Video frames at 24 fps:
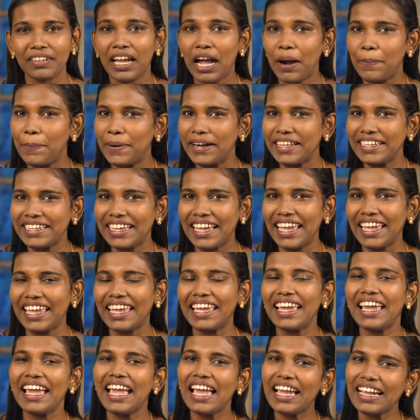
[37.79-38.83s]
அப்படியே
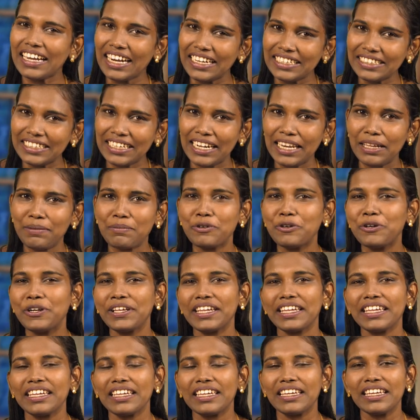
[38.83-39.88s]
கண்களை மூடி
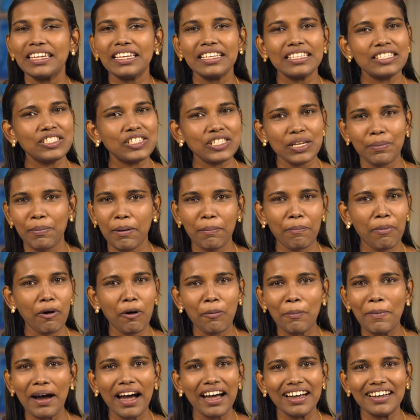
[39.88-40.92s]

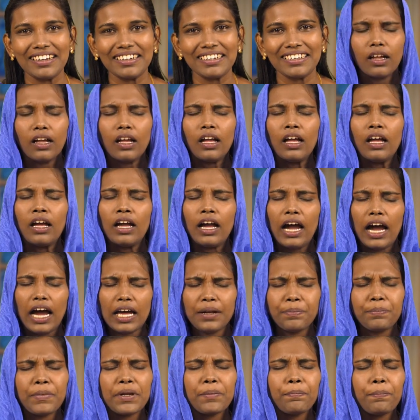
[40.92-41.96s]
ஜெபிப்போமா
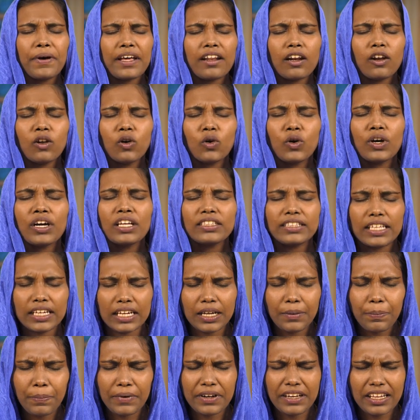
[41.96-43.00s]
அன்பின் பரலோக
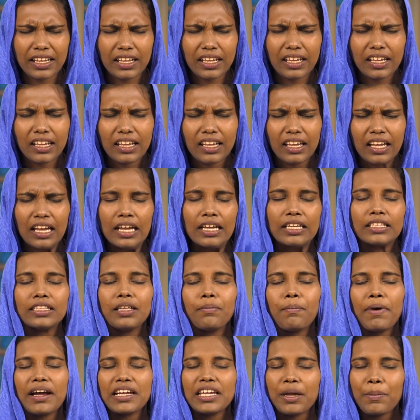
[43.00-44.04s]
தகப்பனே இந்த
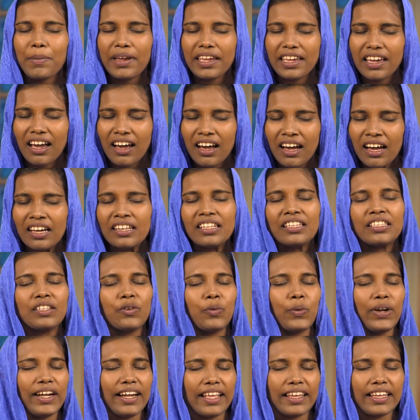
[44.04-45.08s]
மகிமையான இந்த
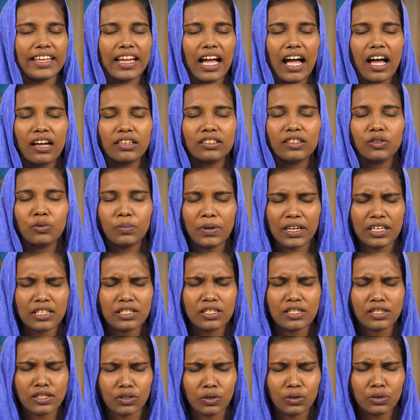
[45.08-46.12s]
வேலைக்காக உமக்கு
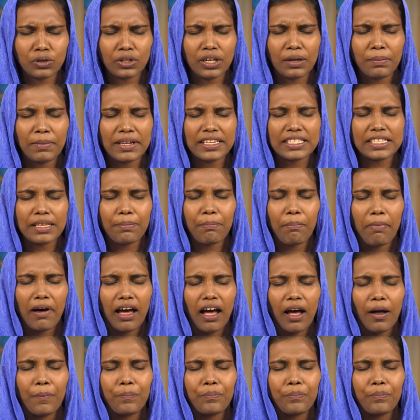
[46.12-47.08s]
ஸ்தோத்திரம் ஏசப்பா